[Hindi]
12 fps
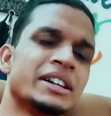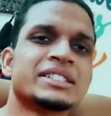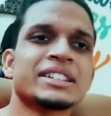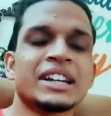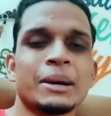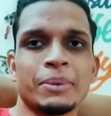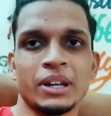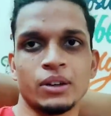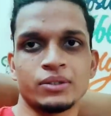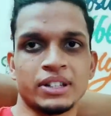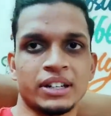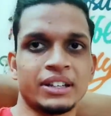इंस्टाग्राम पे
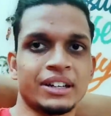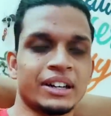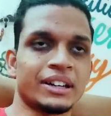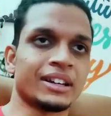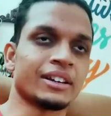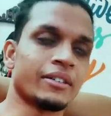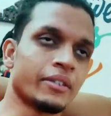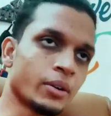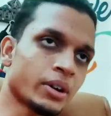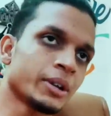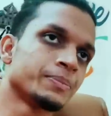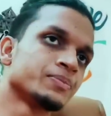अनाउंस कर दिया करेंगे
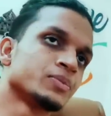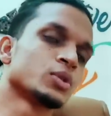कि ओके